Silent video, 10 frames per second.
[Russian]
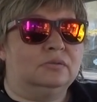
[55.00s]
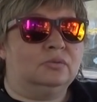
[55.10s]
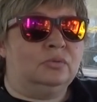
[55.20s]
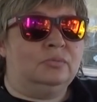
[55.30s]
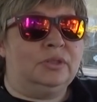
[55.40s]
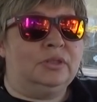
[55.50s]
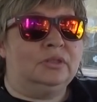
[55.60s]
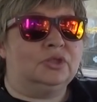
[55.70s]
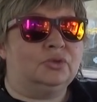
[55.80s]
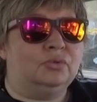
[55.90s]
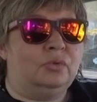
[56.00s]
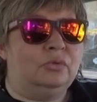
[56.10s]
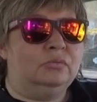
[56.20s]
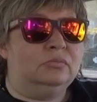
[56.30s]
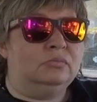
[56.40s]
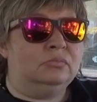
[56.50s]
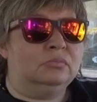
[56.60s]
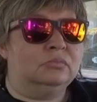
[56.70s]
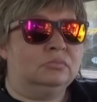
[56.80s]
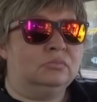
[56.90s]
Думая, что
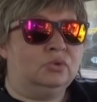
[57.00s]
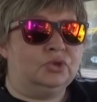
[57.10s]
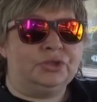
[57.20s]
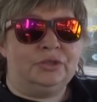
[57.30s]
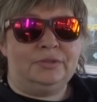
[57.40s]
можно